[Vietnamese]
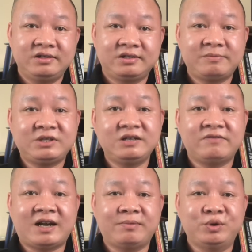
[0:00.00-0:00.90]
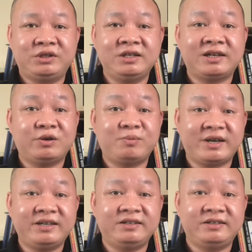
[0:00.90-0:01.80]
tâm sự vào buổi trưa ngày hôm
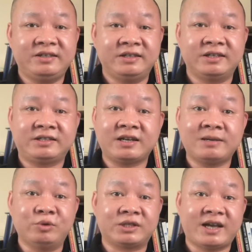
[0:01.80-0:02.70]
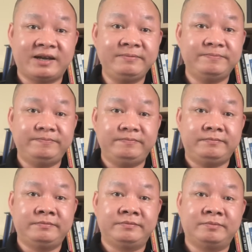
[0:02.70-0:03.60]
nay thì ờ, chắc là buổi sáng
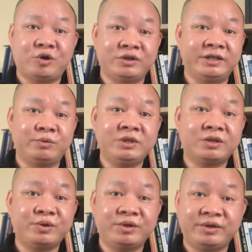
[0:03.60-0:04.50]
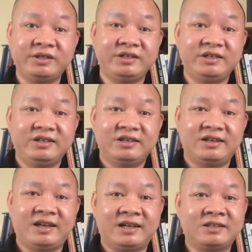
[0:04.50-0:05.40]
ừ, mọi người cũng như tôi thôi
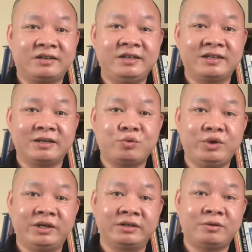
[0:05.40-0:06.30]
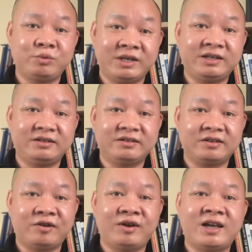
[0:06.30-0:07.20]
là thực hiện cái quyền công dân
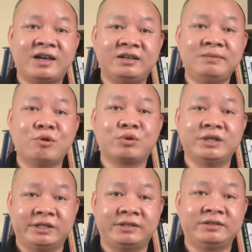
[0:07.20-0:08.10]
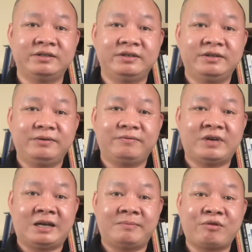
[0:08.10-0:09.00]
đó là đi bầu cử
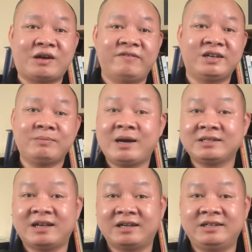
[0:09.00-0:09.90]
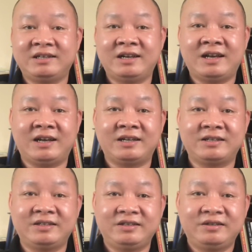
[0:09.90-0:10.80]
và báo cáo với các bác rằng ờ, là
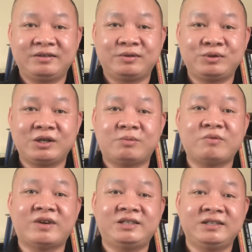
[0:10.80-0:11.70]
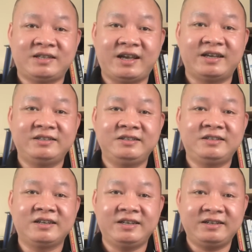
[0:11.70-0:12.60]
tôi sẽ có một vài chia sẻ nhưng
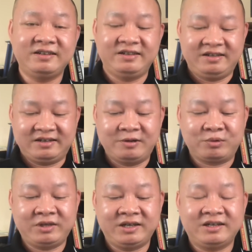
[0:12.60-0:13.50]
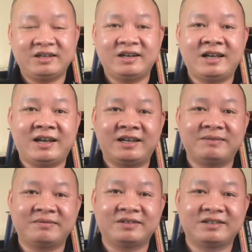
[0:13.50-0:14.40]
trước hết đầu tiên là
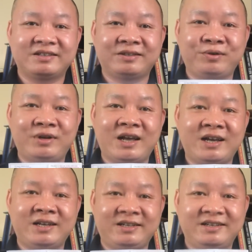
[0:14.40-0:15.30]
tôi đã